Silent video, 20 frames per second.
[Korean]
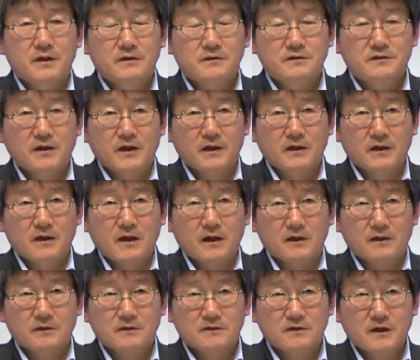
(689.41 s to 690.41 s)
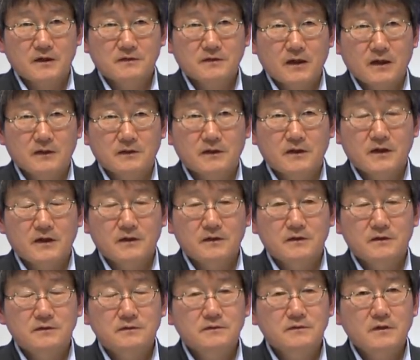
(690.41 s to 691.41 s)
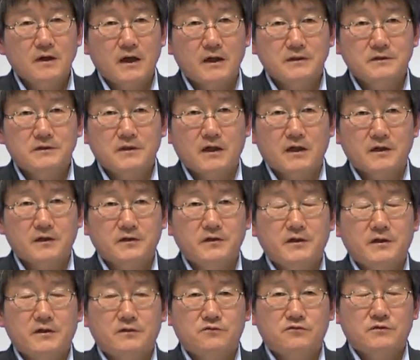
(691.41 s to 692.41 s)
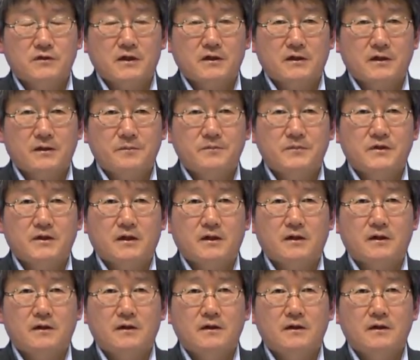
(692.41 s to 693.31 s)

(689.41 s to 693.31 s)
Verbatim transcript: 생각, 사상 이런 거 아니냐, 이렇게 주장을 합니다.